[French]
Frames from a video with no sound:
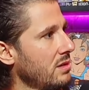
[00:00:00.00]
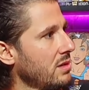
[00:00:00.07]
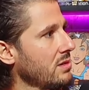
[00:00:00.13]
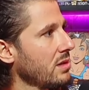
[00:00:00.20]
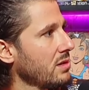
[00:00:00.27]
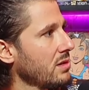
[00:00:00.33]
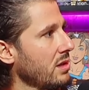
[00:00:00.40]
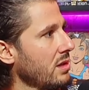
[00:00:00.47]
Ah, c'est
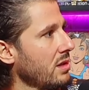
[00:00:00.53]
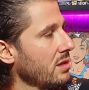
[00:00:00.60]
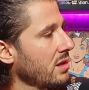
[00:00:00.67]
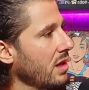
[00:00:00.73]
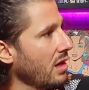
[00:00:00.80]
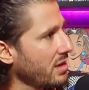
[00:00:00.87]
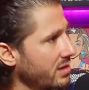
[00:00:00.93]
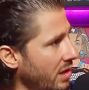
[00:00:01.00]
ça,
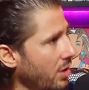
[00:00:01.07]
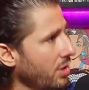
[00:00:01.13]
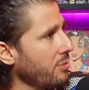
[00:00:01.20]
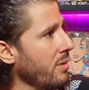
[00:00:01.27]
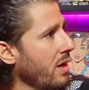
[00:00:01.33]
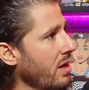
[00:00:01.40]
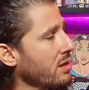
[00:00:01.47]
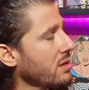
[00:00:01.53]
t'as été une
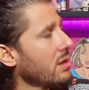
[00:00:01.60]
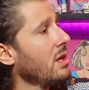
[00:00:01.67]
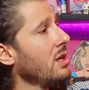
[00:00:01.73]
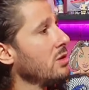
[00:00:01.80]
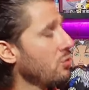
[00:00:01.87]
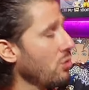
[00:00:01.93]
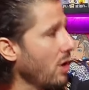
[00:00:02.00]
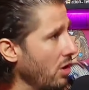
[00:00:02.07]
merde,
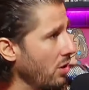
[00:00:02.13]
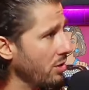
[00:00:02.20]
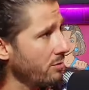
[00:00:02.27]
tu es une